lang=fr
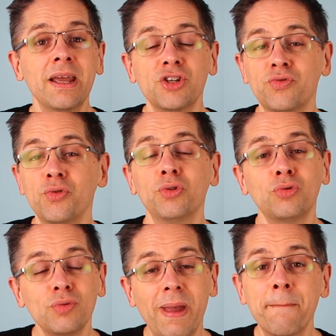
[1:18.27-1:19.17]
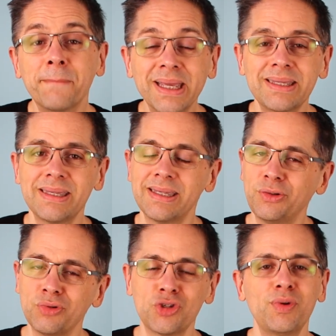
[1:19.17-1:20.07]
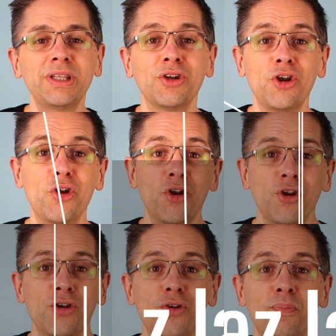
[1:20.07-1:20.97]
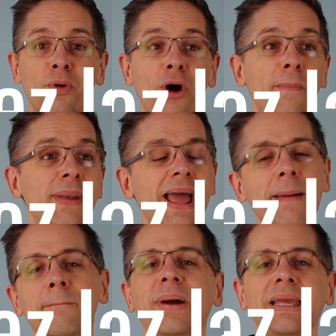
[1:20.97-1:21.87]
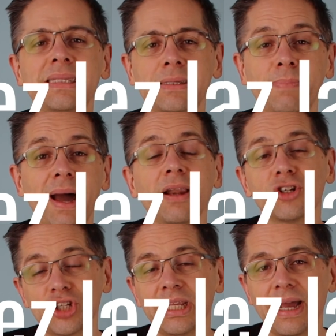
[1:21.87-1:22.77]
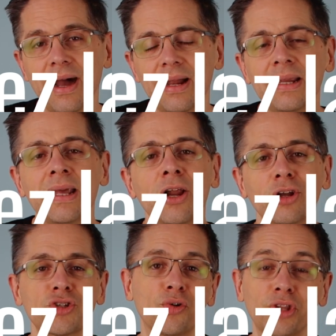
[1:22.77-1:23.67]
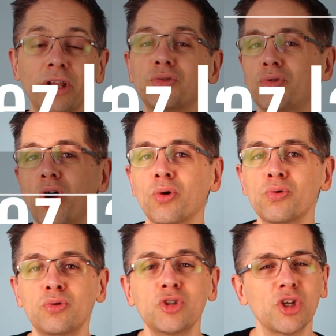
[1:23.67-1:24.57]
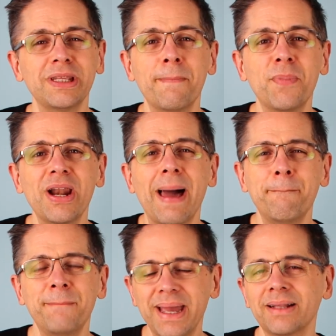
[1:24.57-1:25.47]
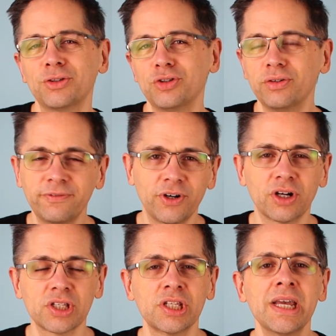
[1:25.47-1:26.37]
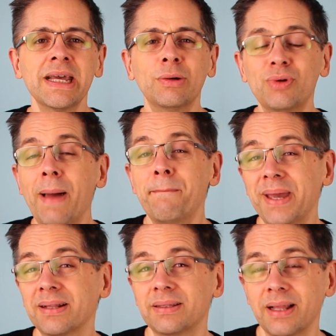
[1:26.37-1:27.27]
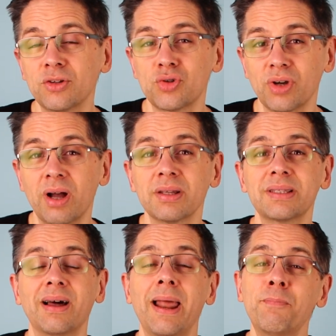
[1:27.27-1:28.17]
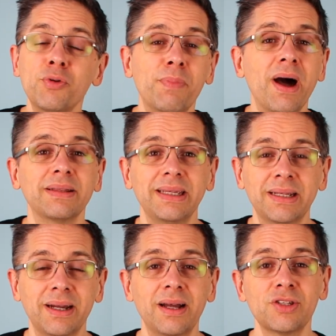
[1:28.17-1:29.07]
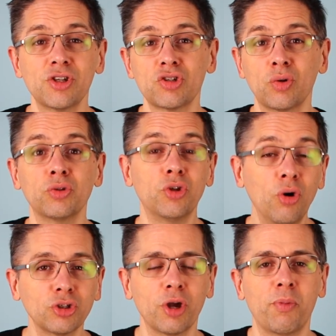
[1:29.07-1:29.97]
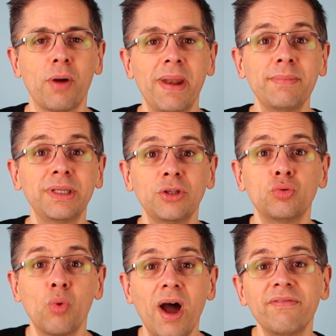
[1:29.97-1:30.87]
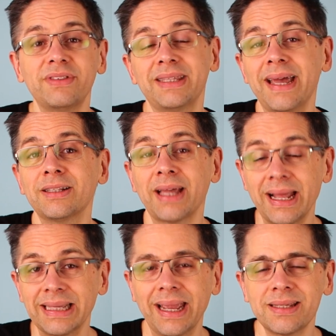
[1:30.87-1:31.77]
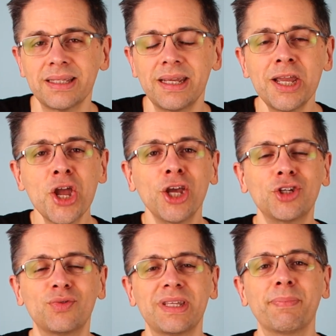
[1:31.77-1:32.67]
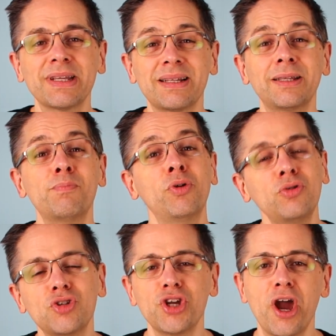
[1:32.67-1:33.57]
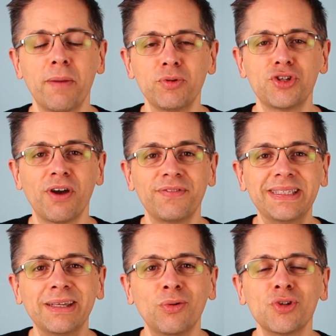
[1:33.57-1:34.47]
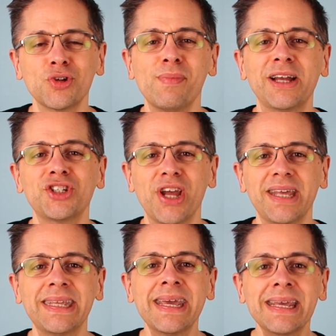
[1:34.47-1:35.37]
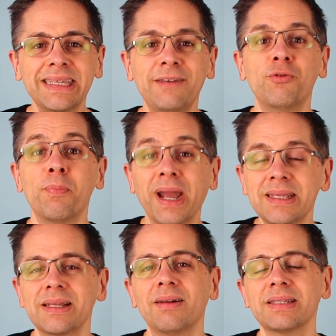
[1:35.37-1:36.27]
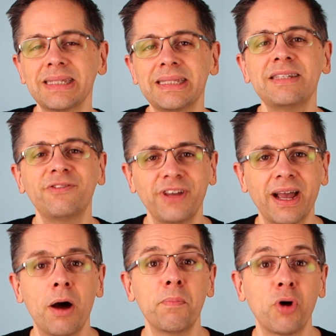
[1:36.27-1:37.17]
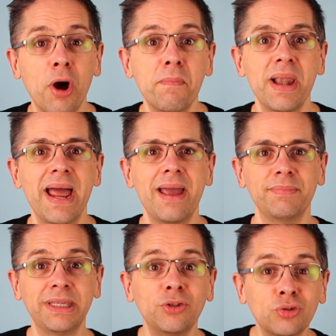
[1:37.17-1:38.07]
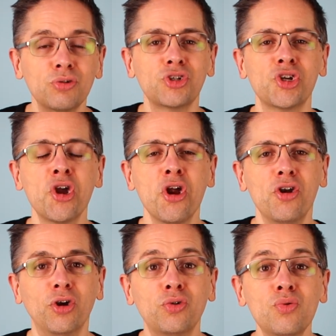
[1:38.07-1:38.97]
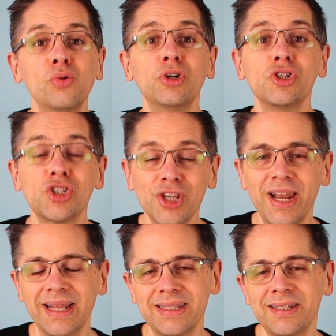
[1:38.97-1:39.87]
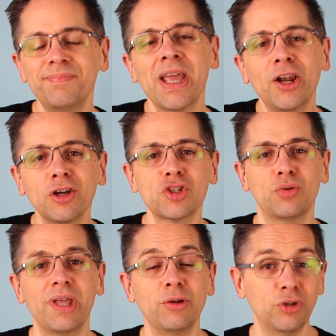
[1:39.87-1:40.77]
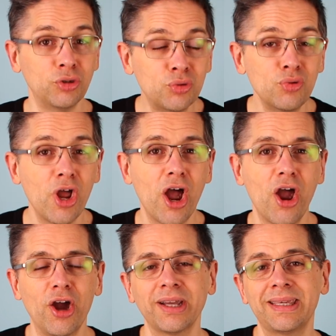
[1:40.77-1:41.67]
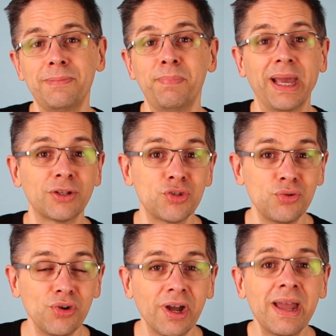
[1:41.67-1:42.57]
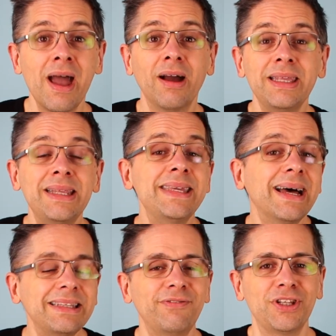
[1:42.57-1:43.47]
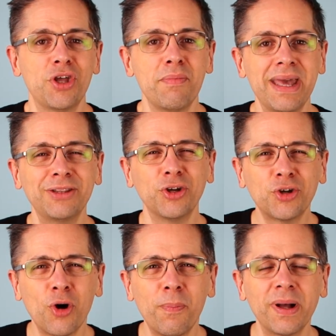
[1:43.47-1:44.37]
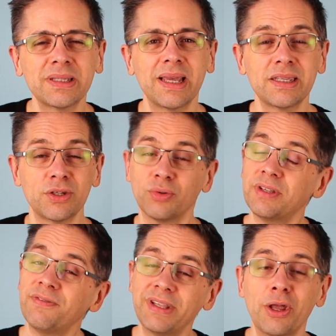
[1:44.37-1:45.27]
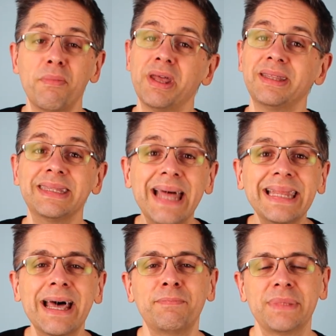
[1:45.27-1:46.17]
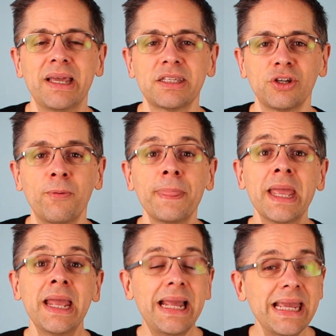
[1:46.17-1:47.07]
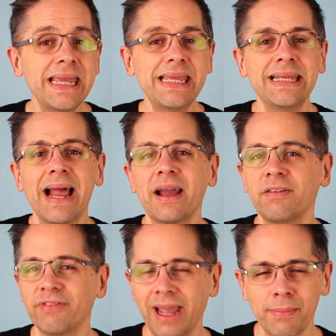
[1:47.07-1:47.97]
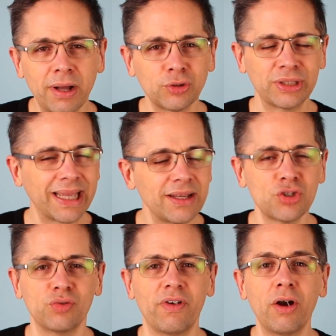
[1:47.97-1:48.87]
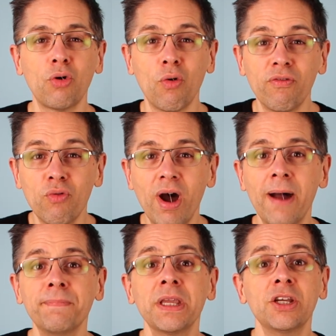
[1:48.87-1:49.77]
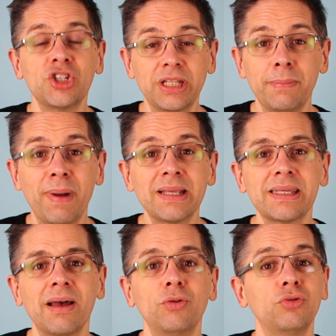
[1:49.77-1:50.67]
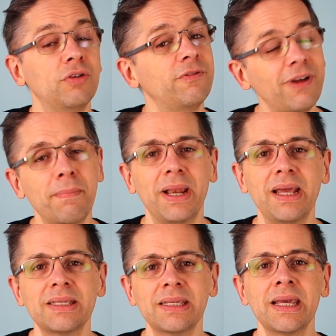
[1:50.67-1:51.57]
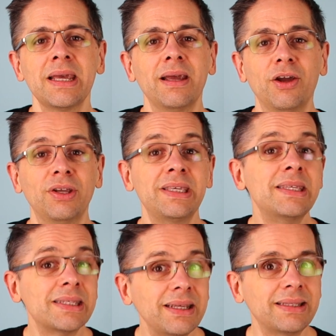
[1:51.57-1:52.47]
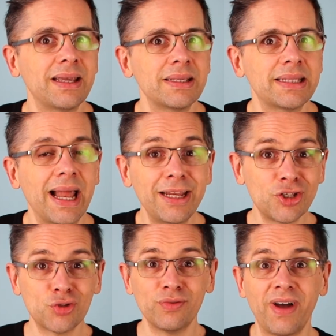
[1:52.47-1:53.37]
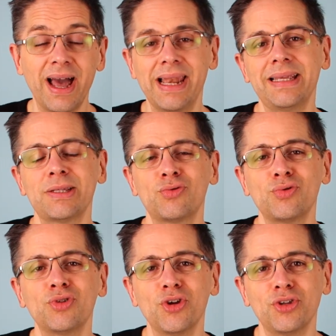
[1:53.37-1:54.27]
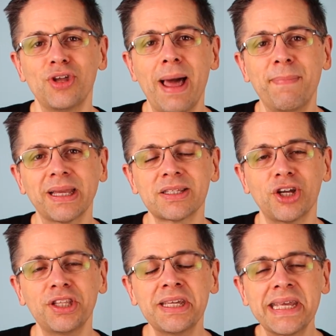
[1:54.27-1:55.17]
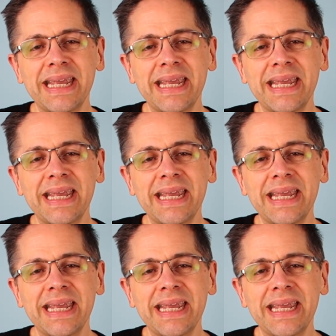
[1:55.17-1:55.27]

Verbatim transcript: Je veux tout de même préciser tout de suite que le, problème principal en général, lorsqu'on a une douleur au cou, ce n'est pas la perte de force ou la perte d'endurance. Dans la plupart des cas, ce sont d'autres problèmes qui doivent être adressés. Je vous ai présenté plusieurs, plusieurs vidéos sur ma chaîne qui vous présentent ces différents problèmes qui touchent le cou. Cela dit, lorsqu'on a une douleur qui perdure, il y a des phénomènes de compensation, des phénomènes d'adaptation et il arrive vraiment très souvent qu'on voit chez des patients une faiblesse euh, qui s'est installée souvent à l'insu de la personne.